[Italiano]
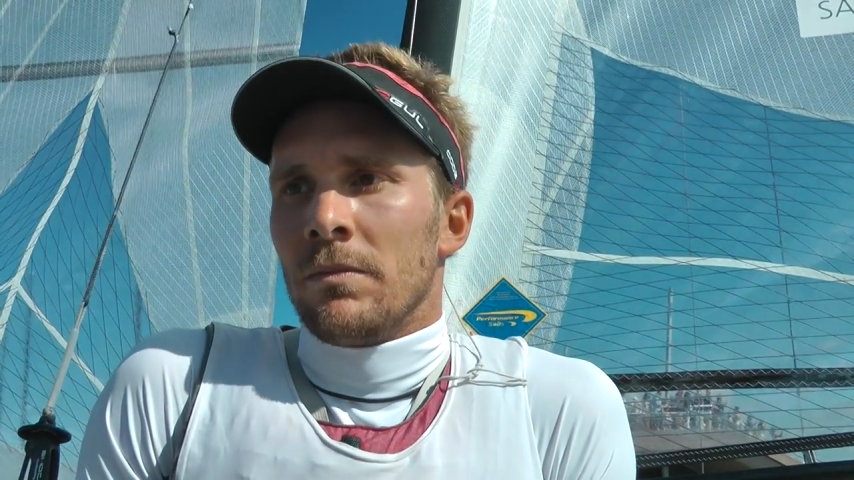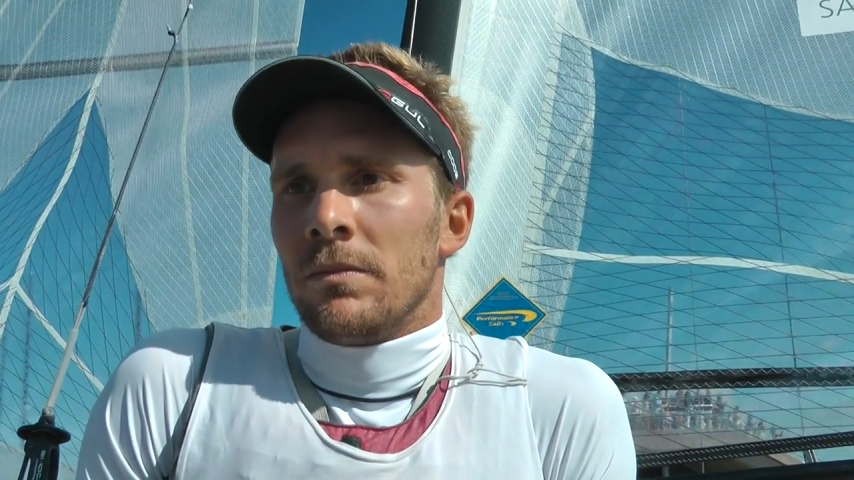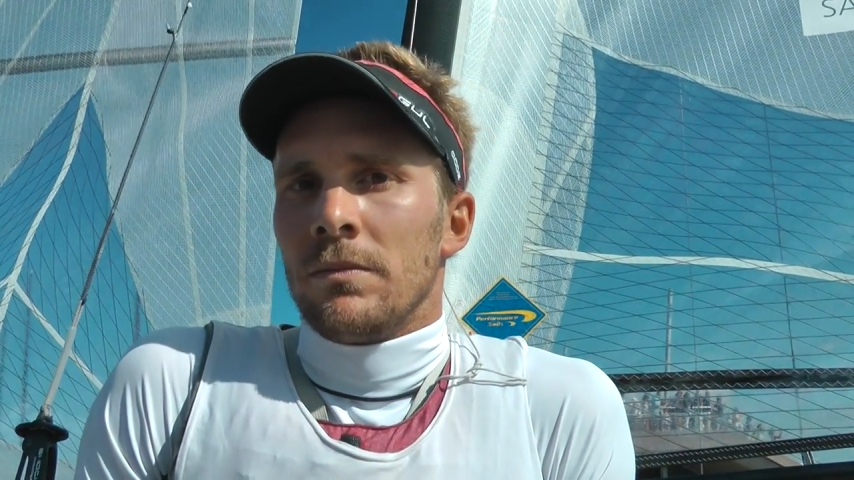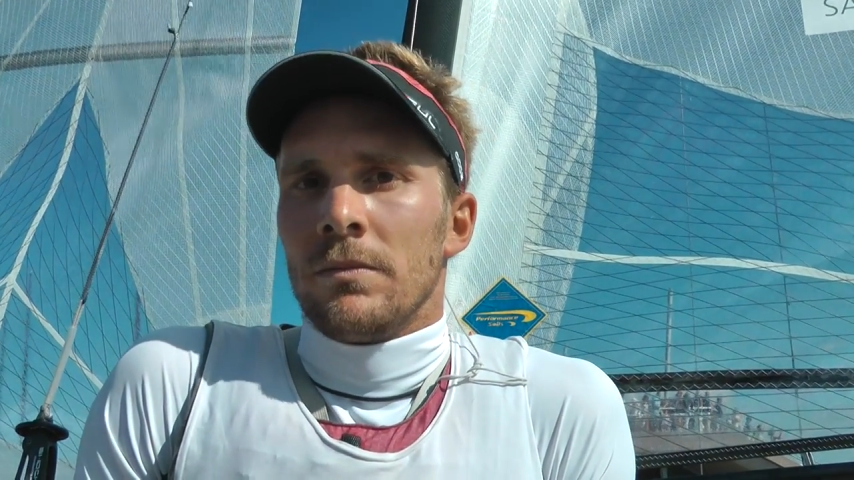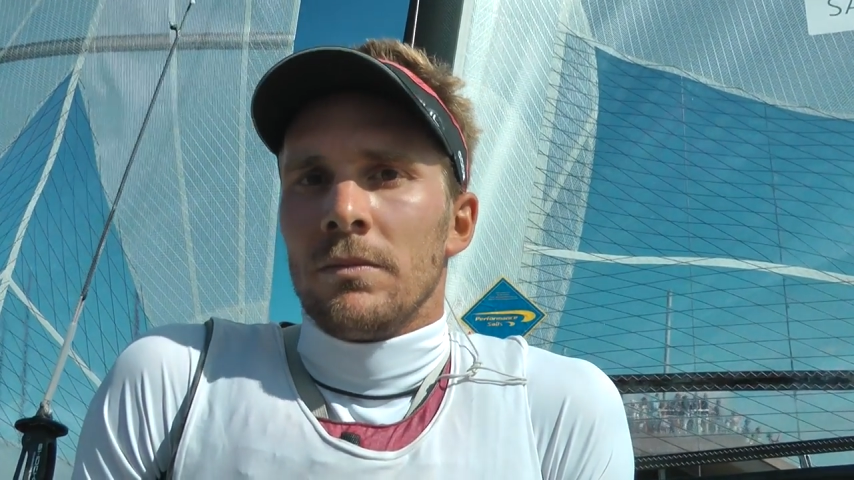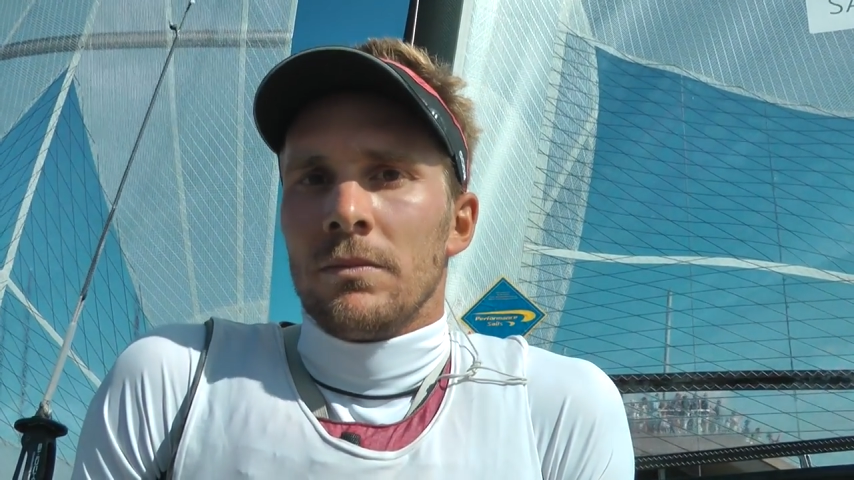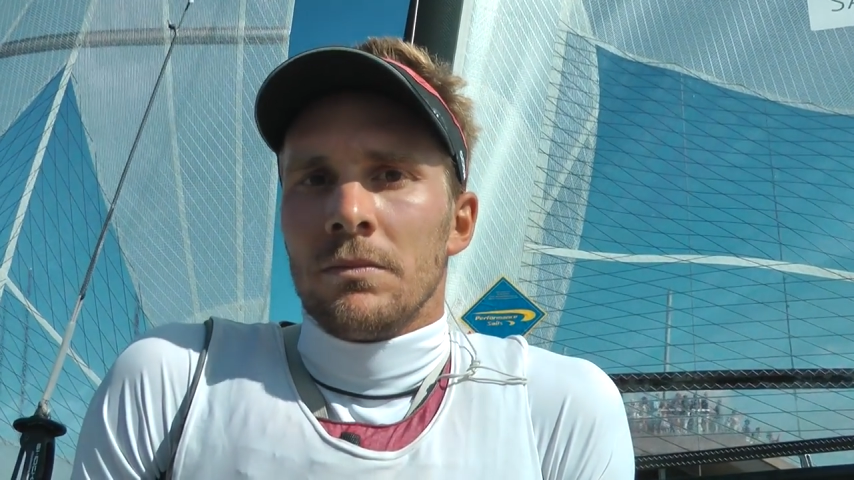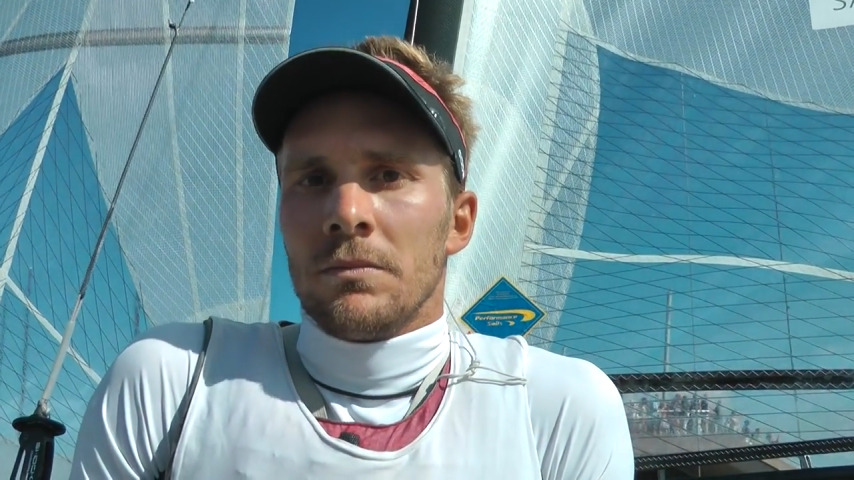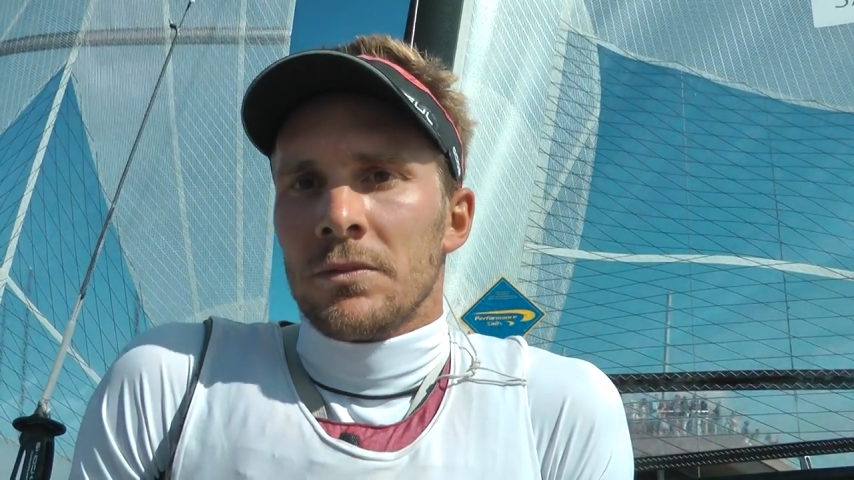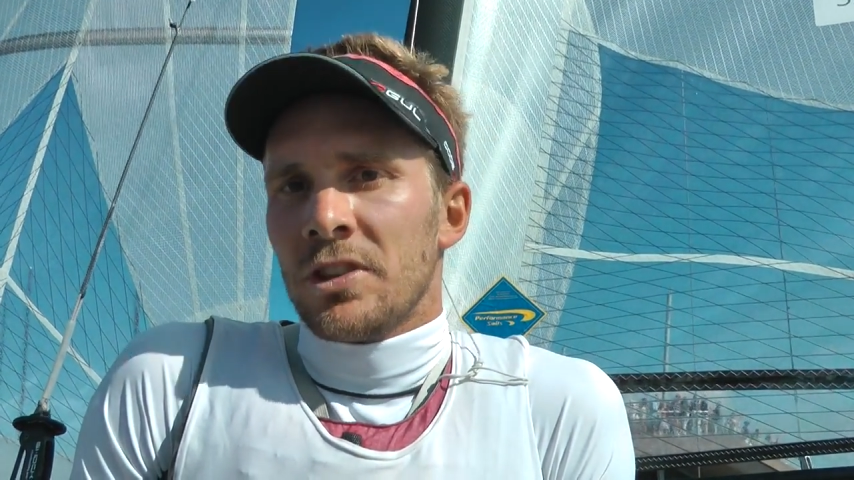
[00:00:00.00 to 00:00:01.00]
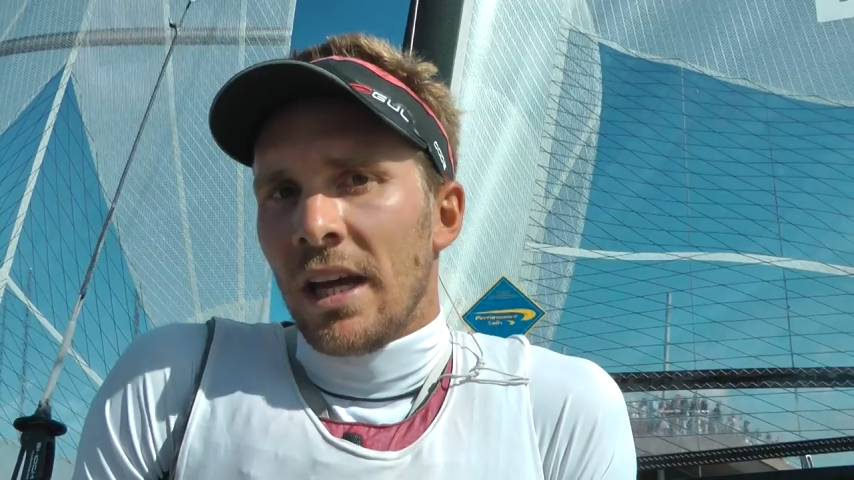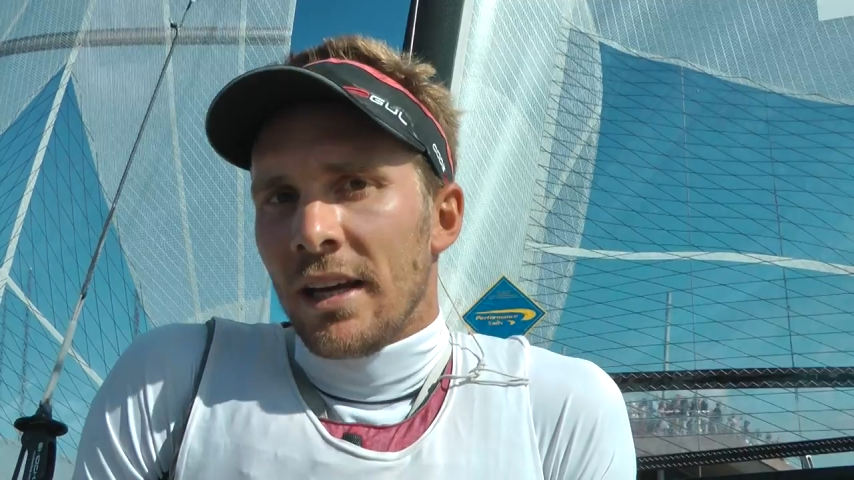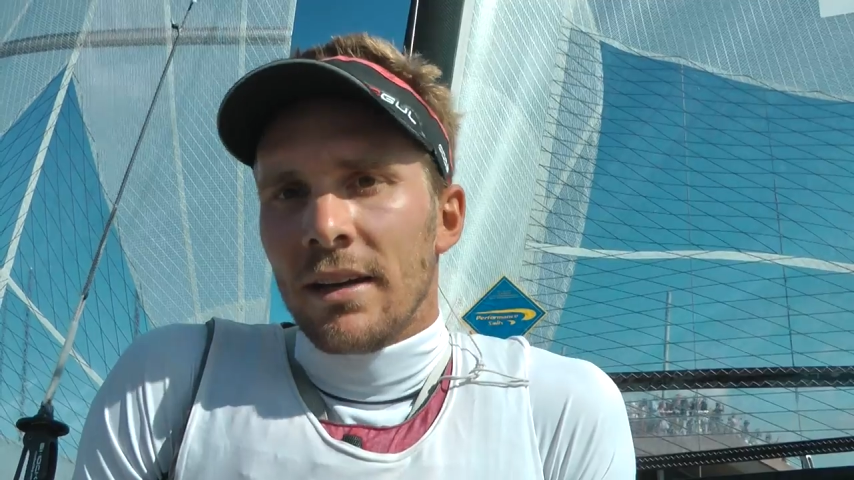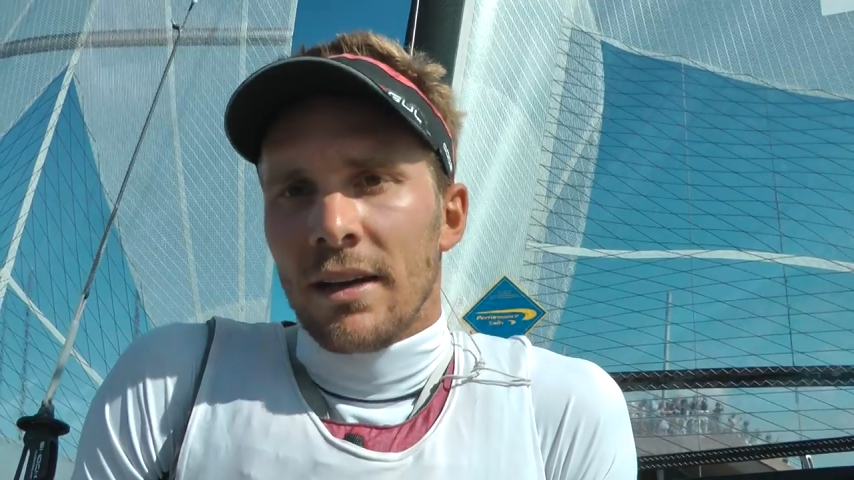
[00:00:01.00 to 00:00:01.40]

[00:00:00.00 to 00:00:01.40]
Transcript: Mm, sì,